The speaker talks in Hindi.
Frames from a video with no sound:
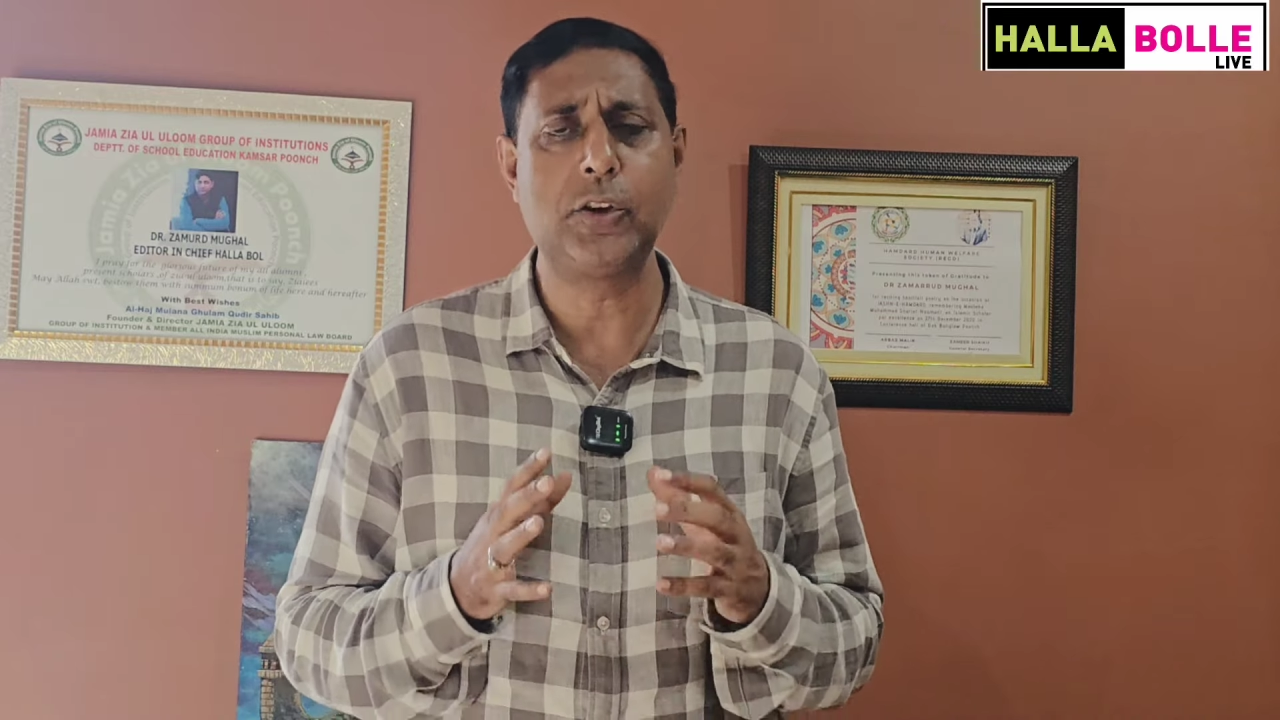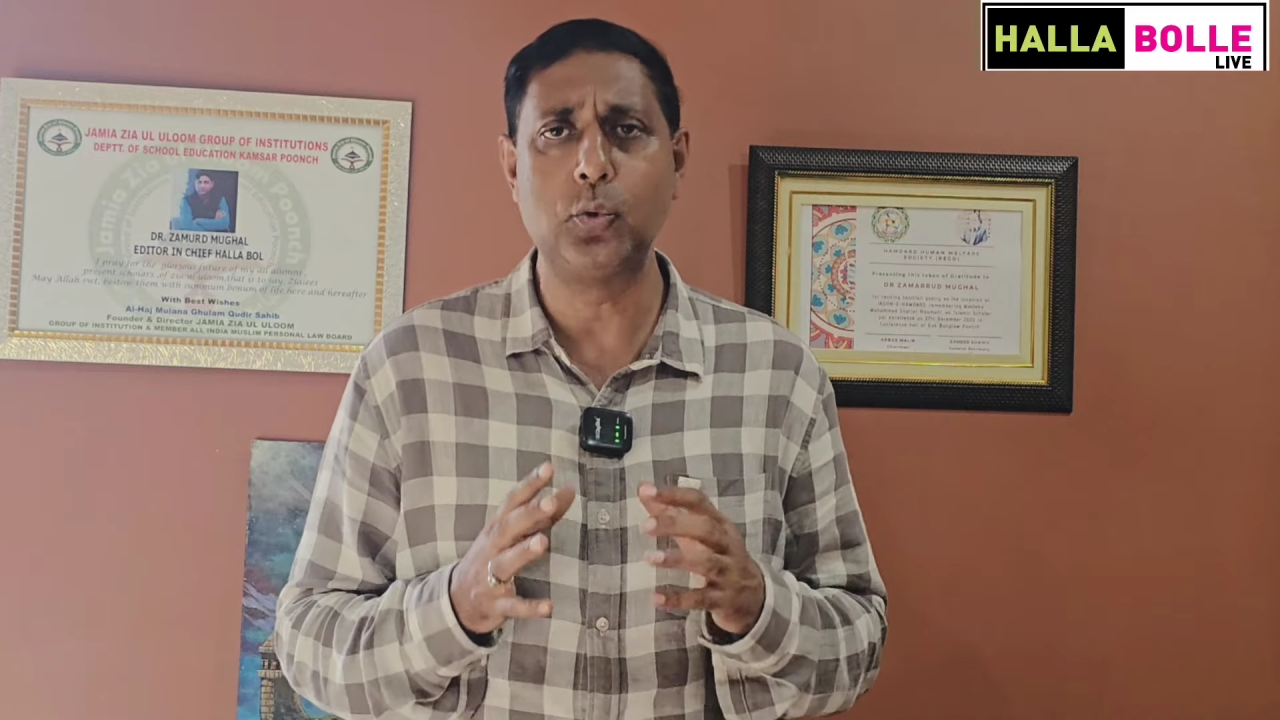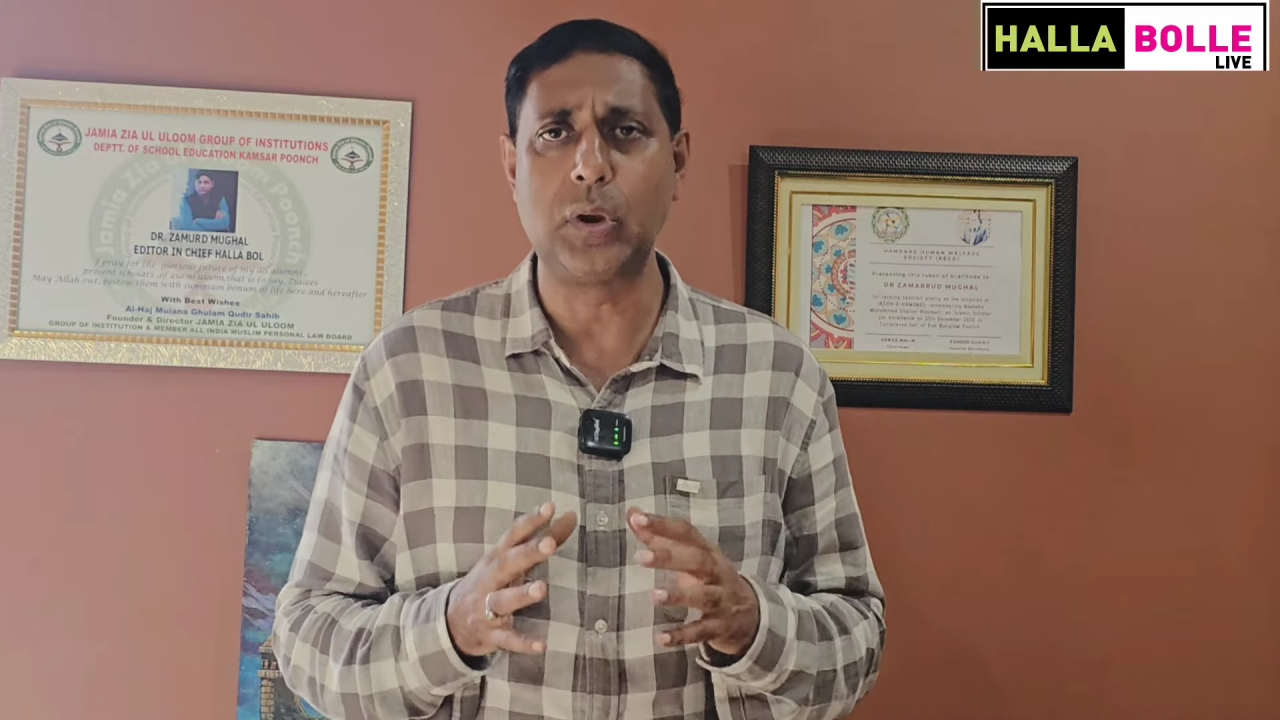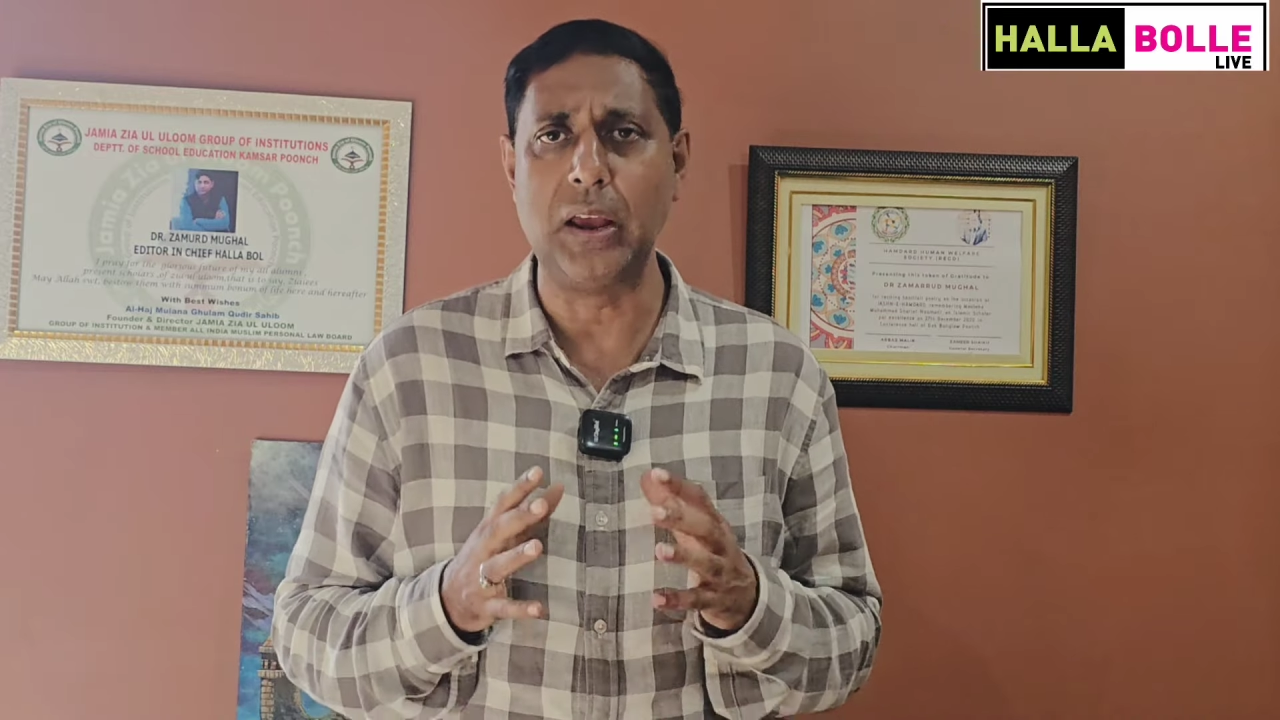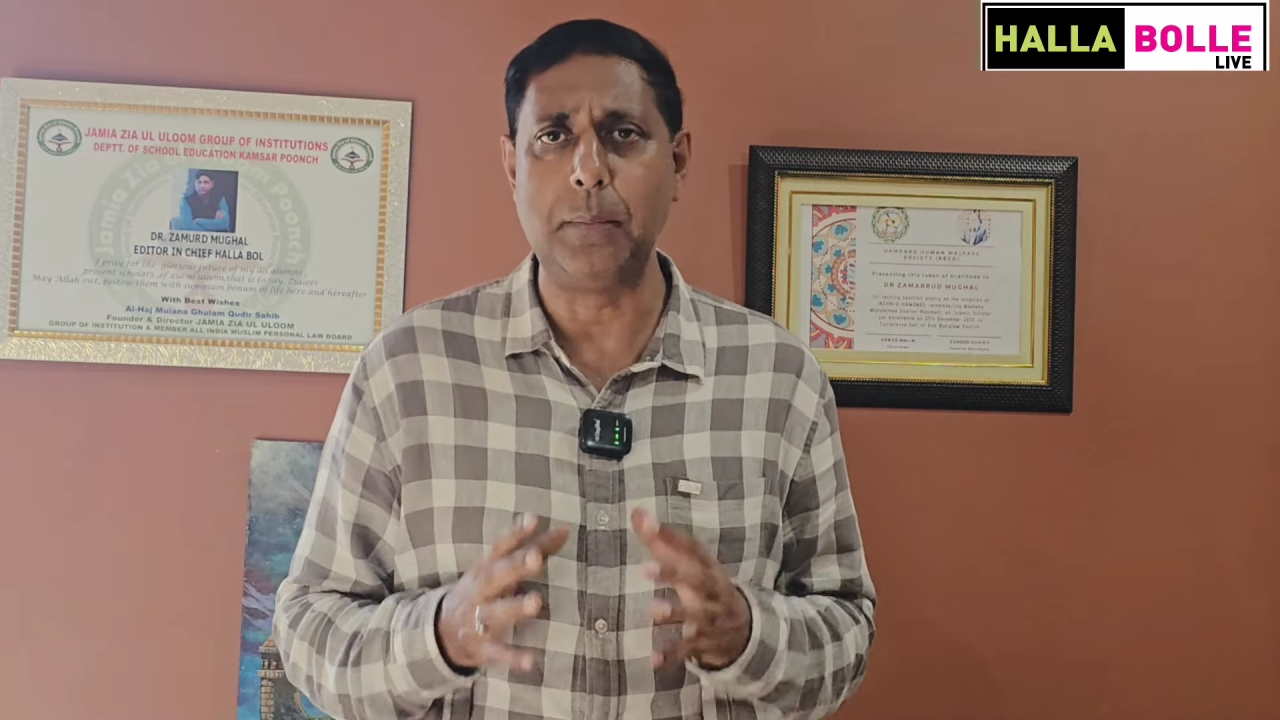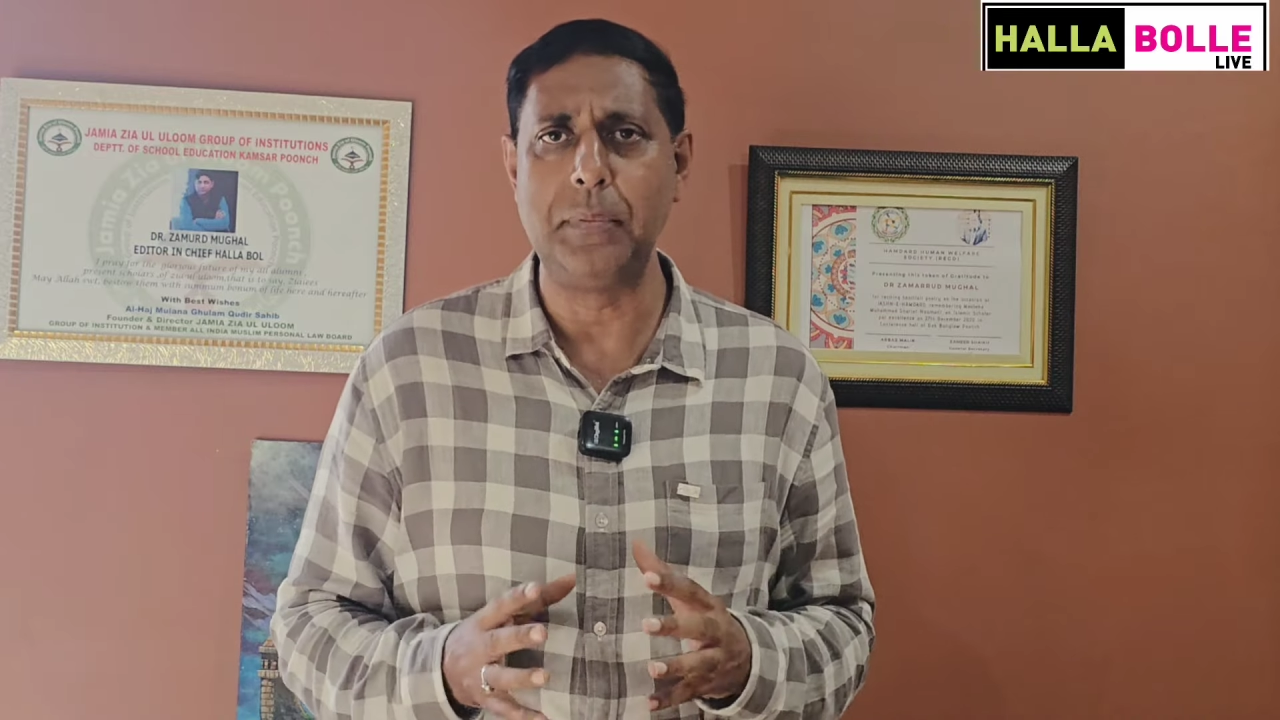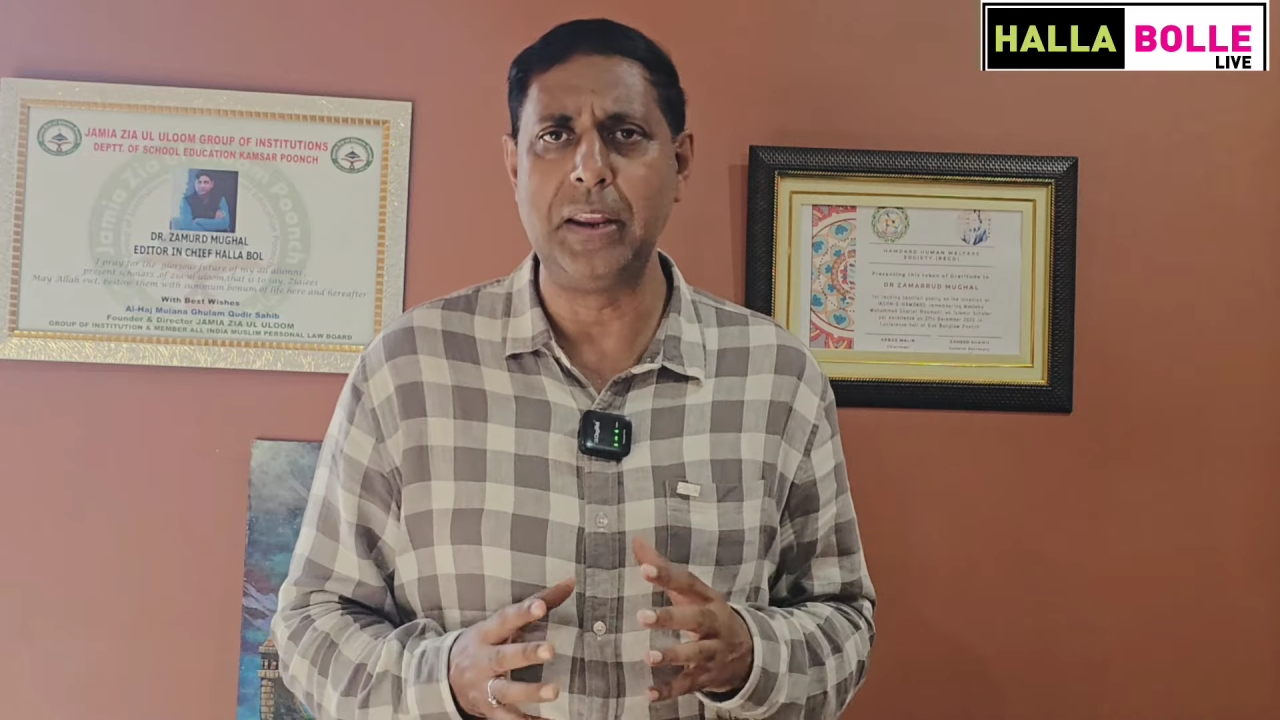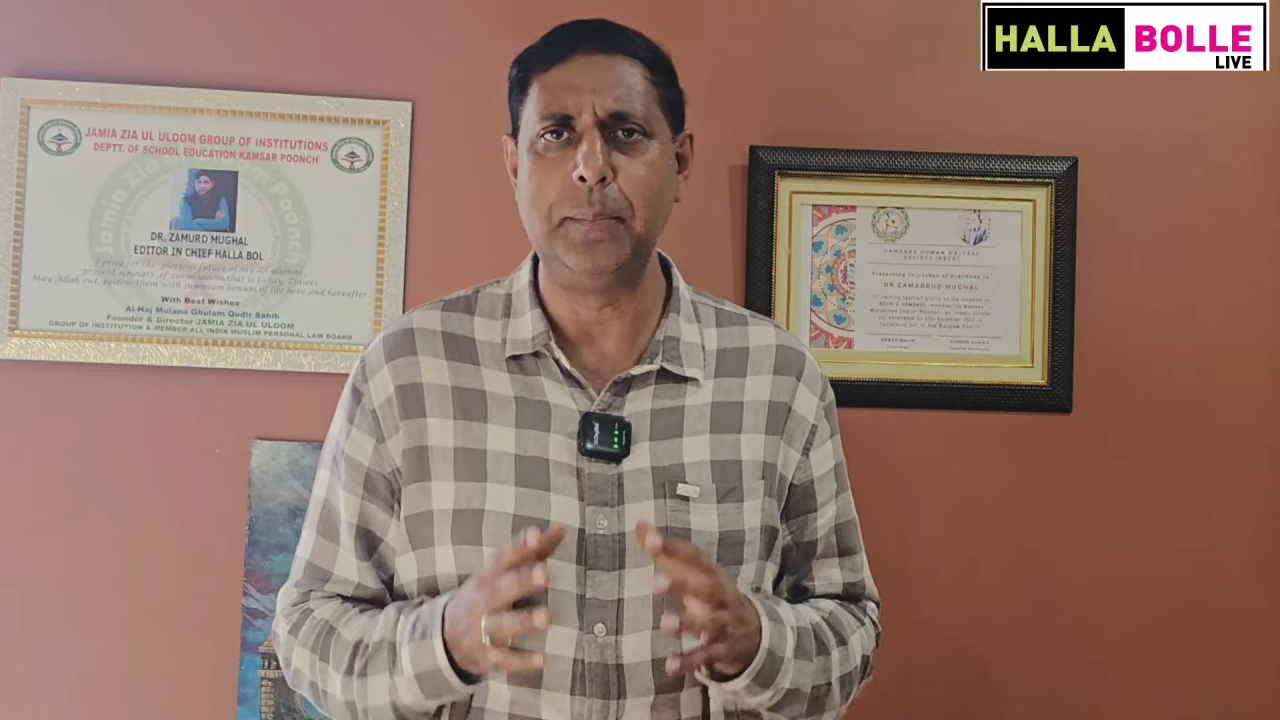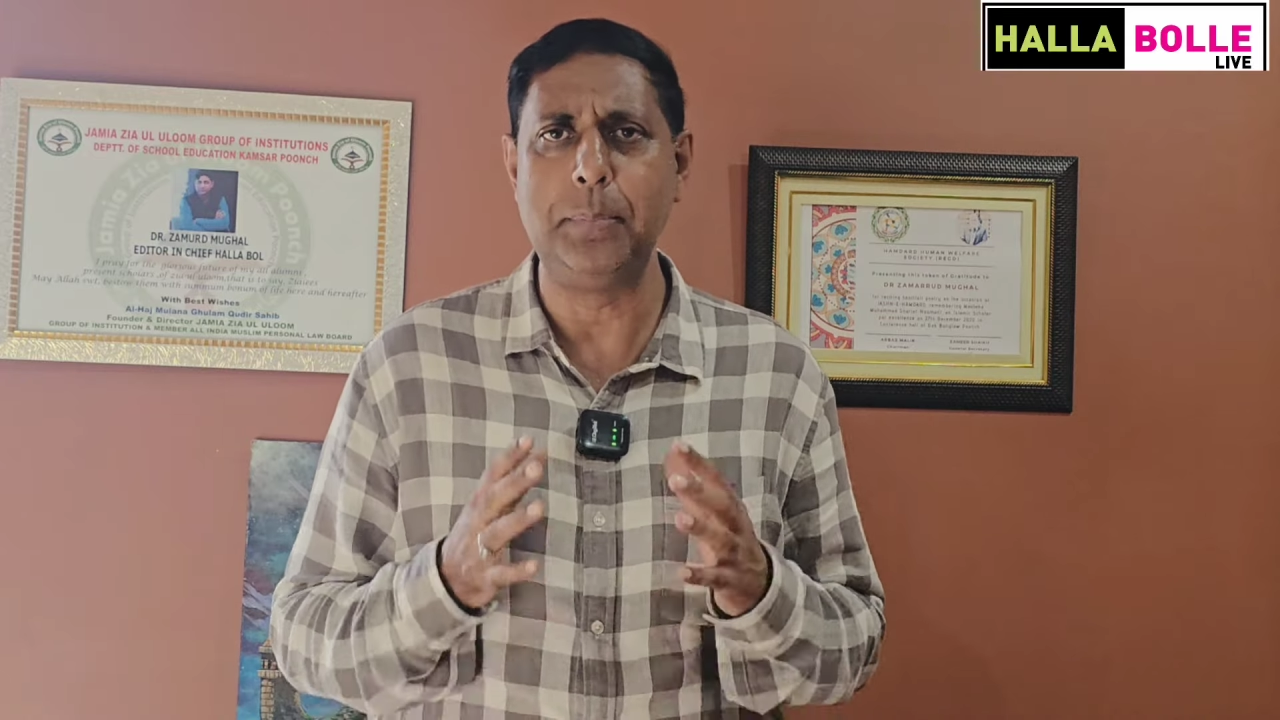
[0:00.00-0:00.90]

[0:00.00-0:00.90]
क्योंकि हमने